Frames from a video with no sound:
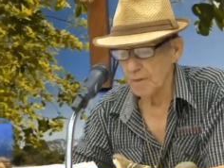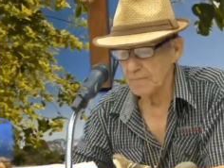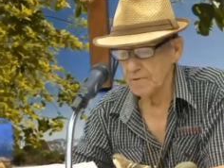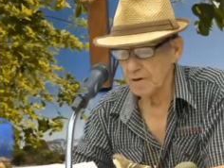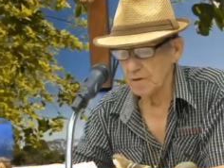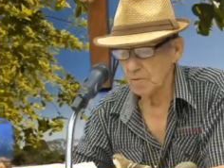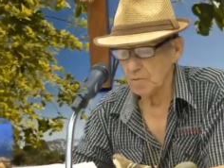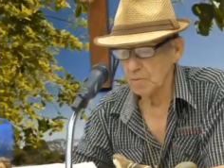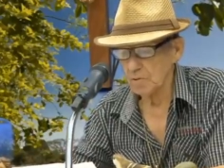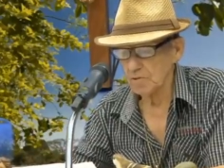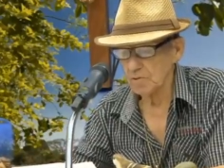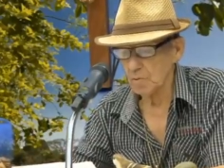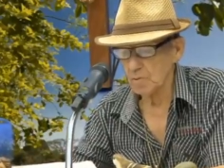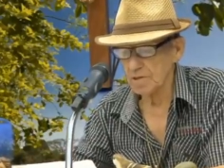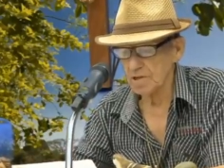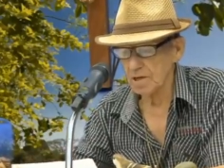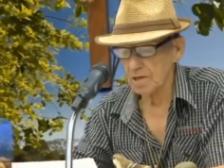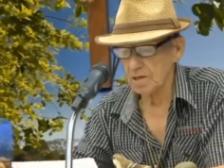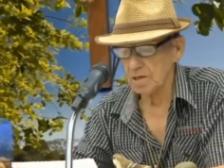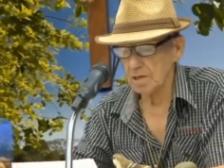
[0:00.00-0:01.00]
escuta aqui.
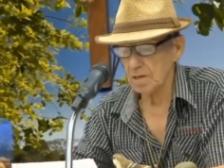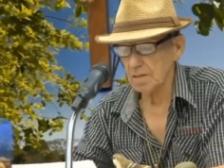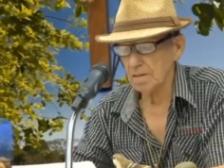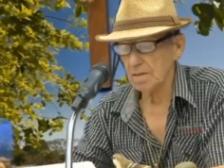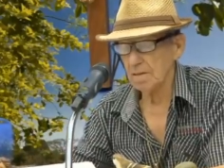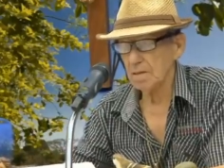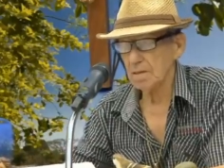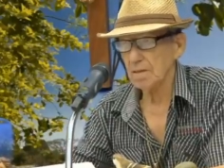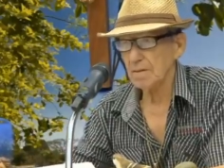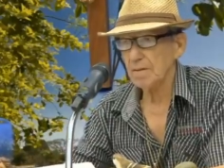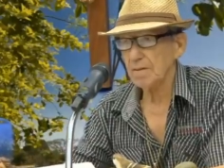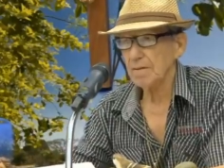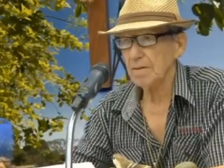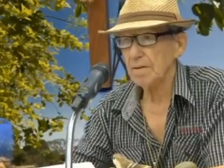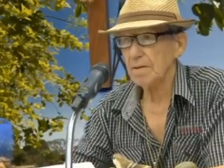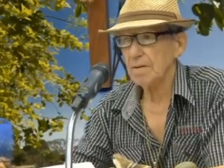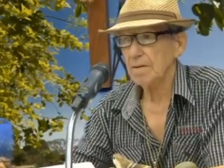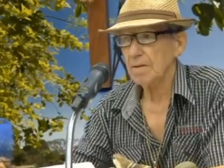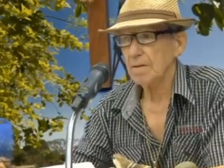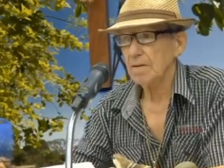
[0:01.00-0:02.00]

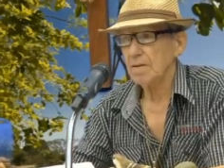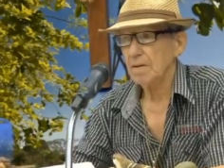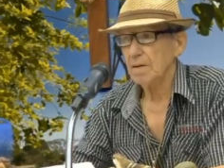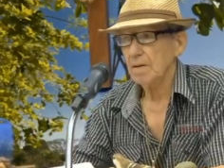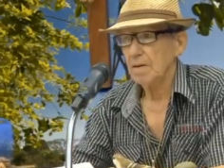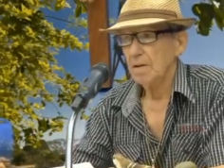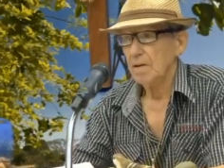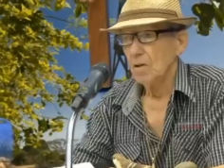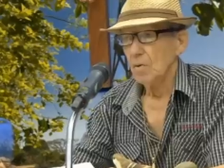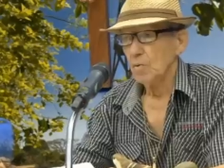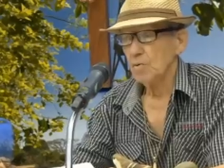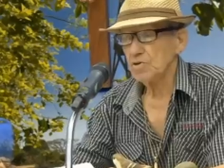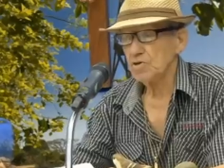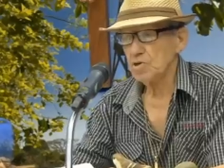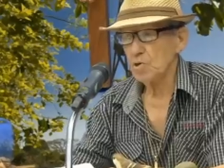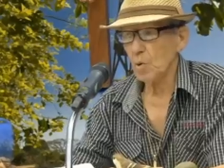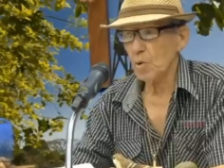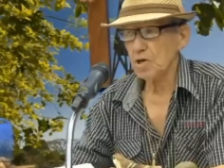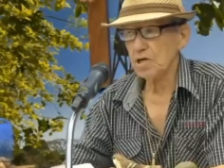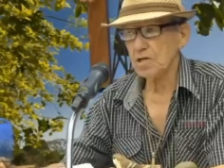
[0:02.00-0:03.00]
O senhor que
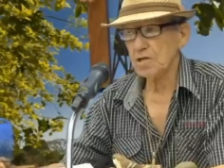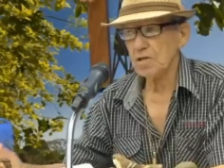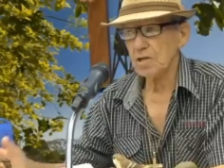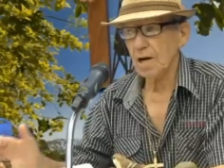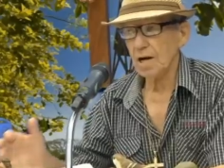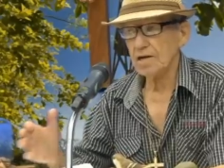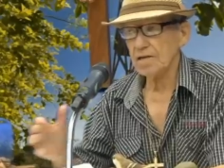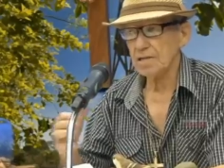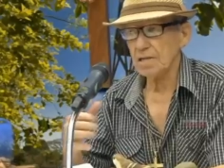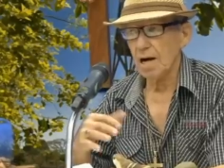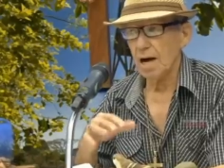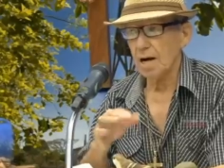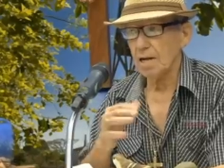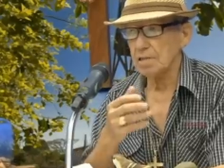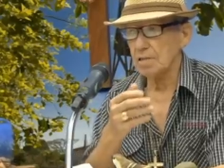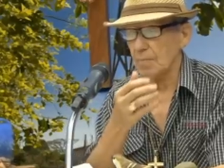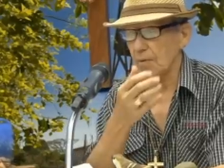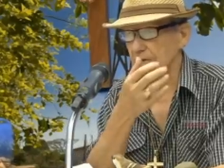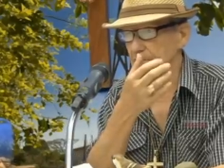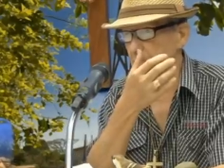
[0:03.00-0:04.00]
tem a idade mais ou
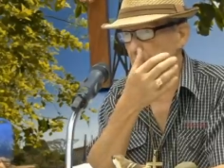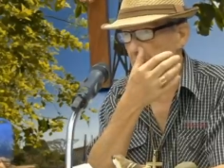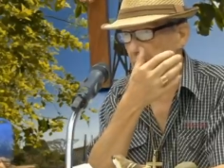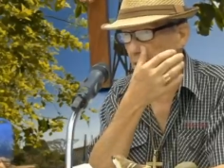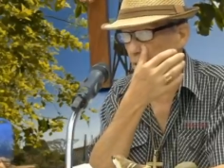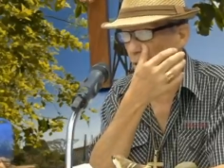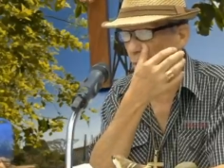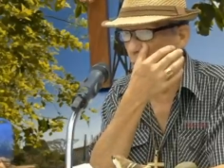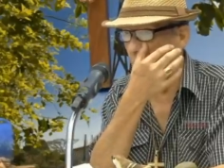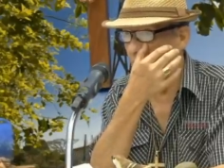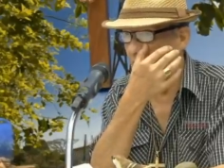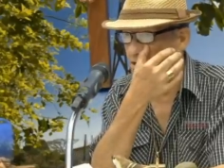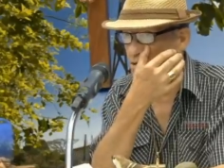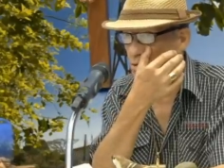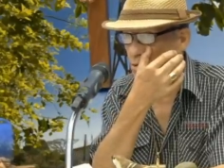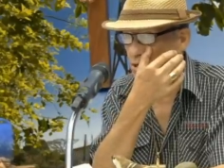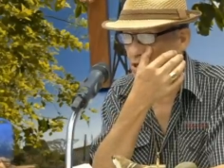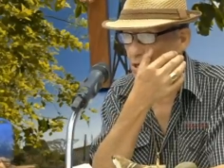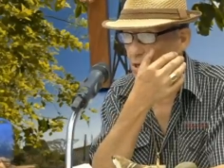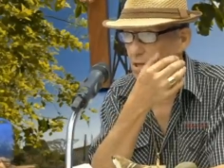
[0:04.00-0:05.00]
menos, ou mais do que
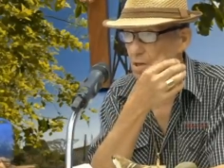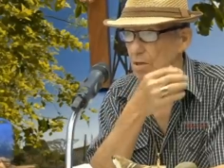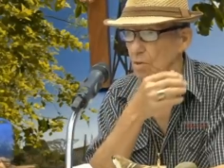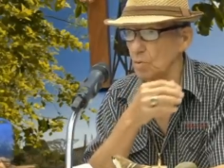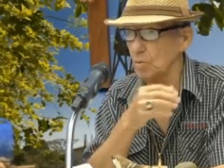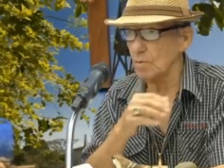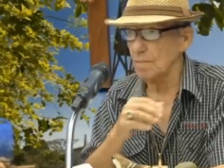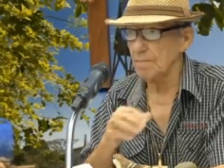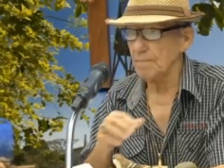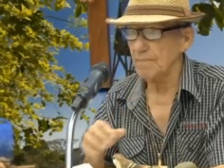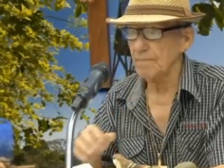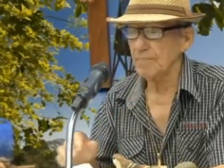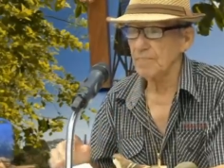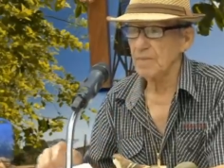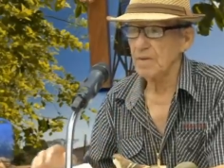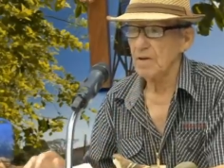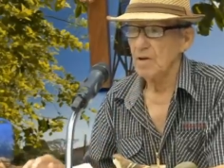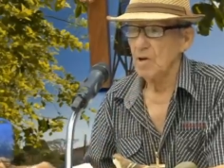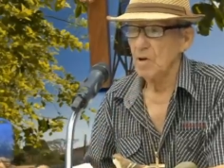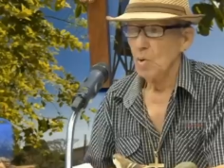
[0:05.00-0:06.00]
eu,
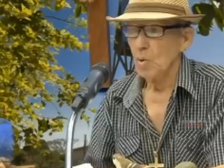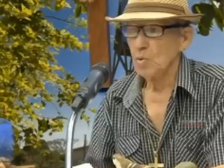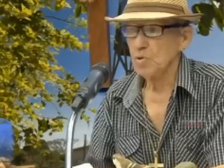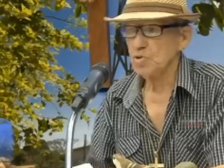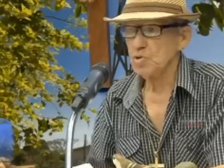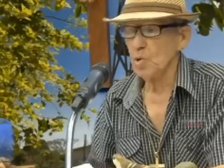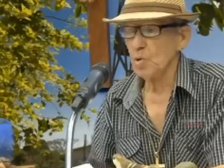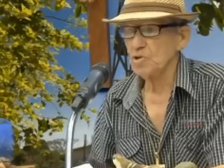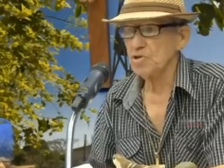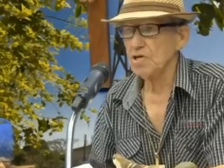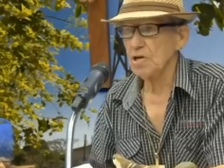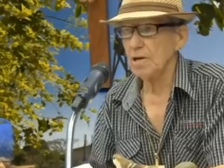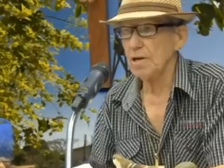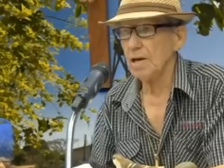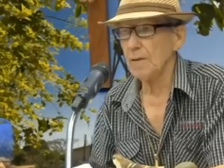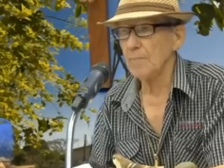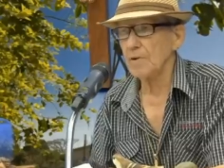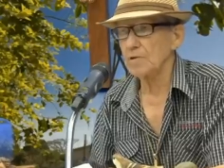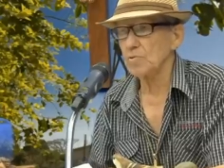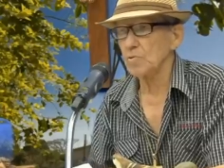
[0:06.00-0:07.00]
o senhor se lembra
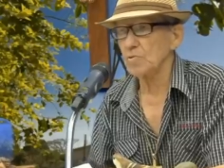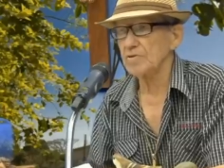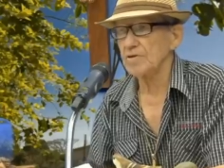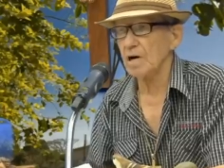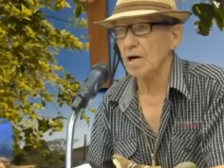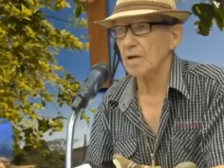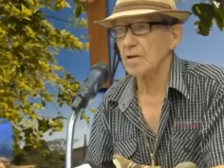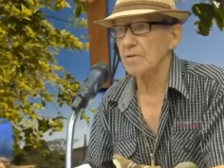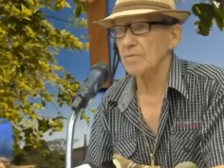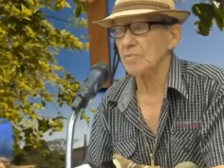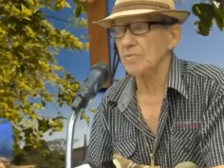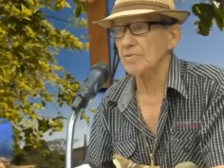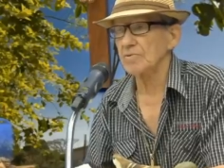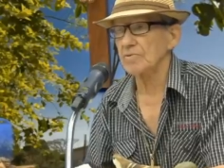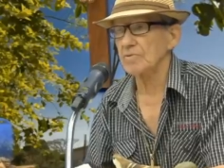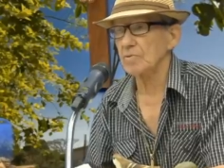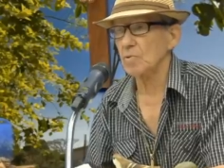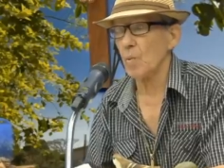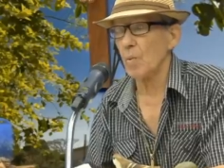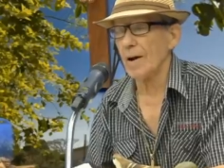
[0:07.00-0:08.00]
dos anos
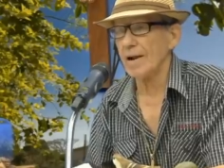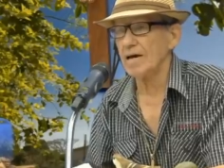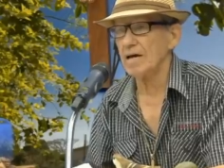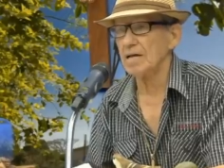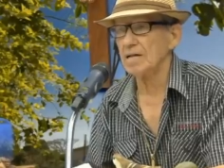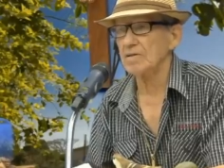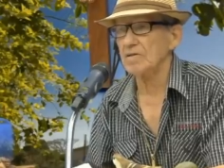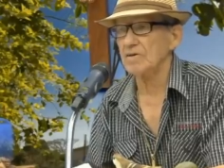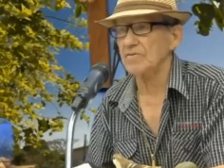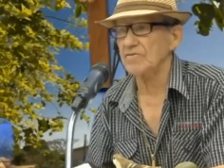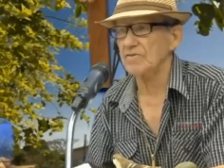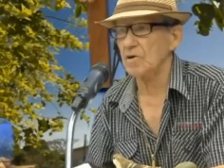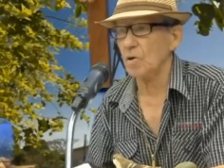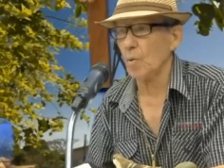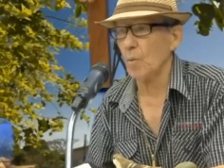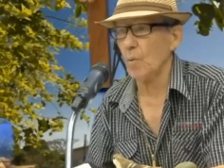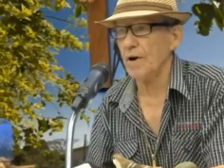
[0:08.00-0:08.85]
40, 50,